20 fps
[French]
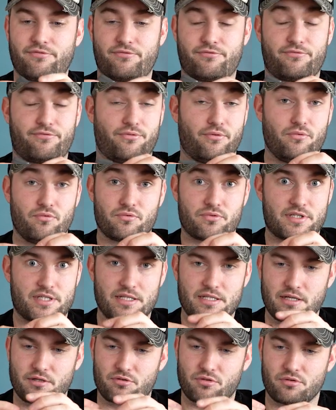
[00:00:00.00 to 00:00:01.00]
font
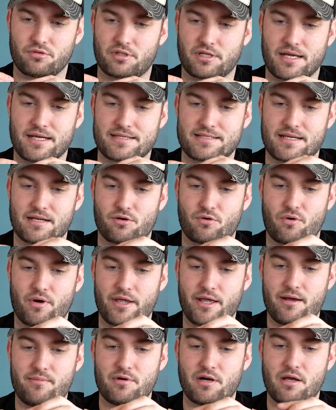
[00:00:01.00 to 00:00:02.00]
aussi des trucs assez
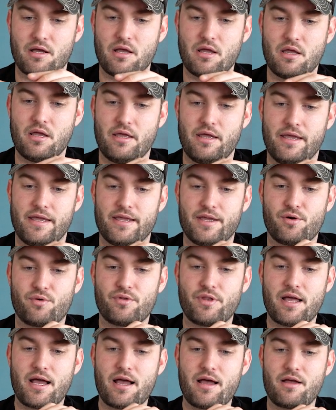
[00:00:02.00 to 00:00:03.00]
incroyables. Et
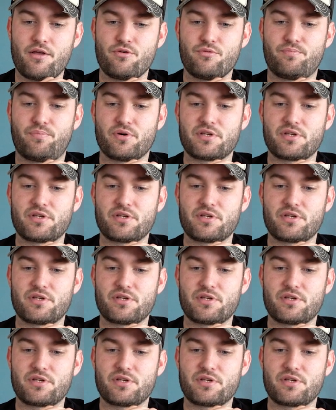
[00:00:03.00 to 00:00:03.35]
on a une